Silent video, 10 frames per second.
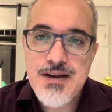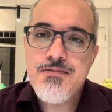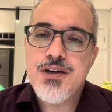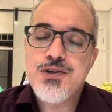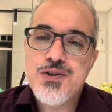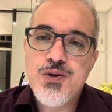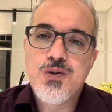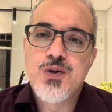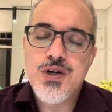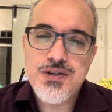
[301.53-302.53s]
investiu
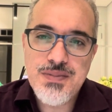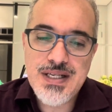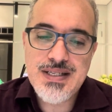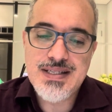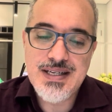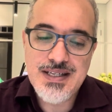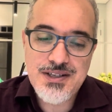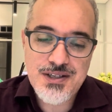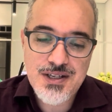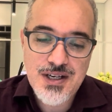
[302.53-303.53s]
dois meses
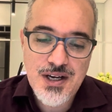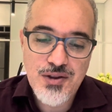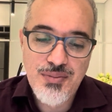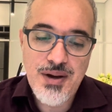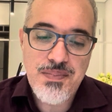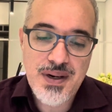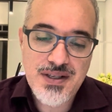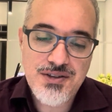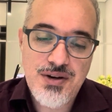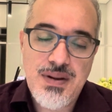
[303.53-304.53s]
antes numa
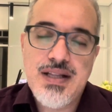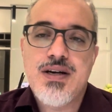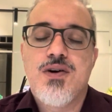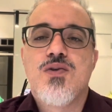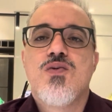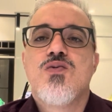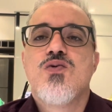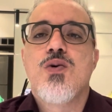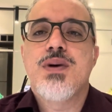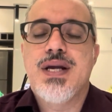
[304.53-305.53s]
empresa chamada
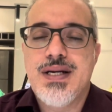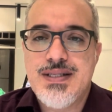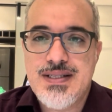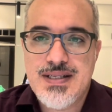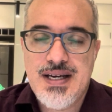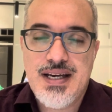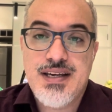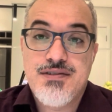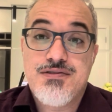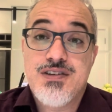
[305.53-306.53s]
Ruminate, né,
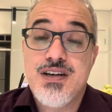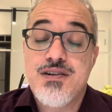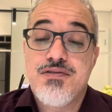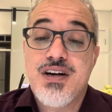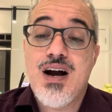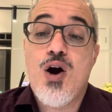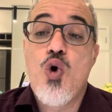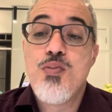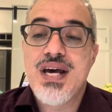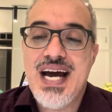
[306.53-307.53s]
que significa
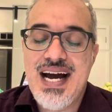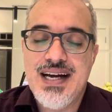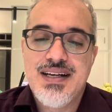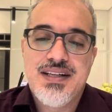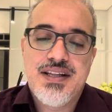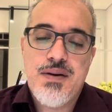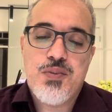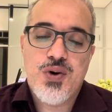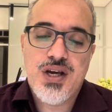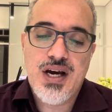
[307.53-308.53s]
ruminar, né,
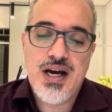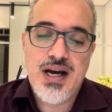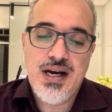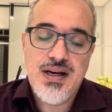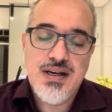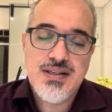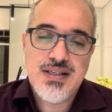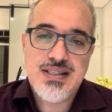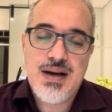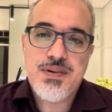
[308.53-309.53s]
porque a, você
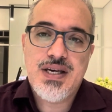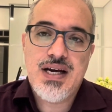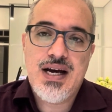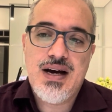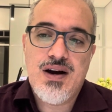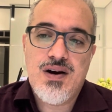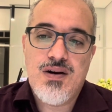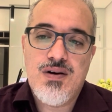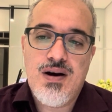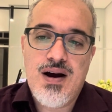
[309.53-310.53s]
sabe que a,
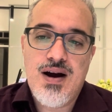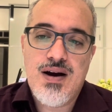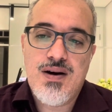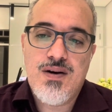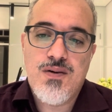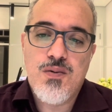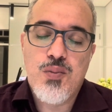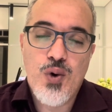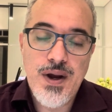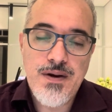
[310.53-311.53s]
a, o
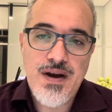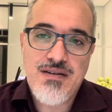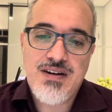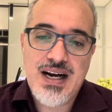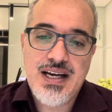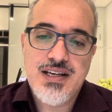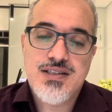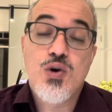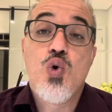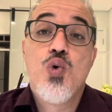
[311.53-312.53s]
boi e a vaca eles
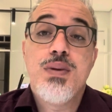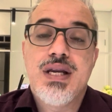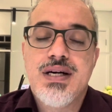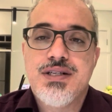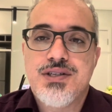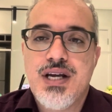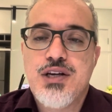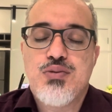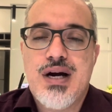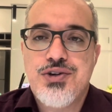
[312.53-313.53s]
são ruminantes, né?
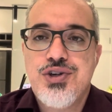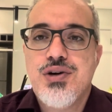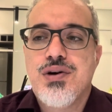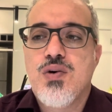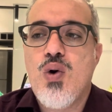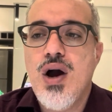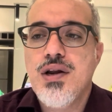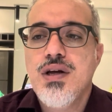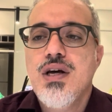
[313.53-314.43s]
Eles mastigam, engolem,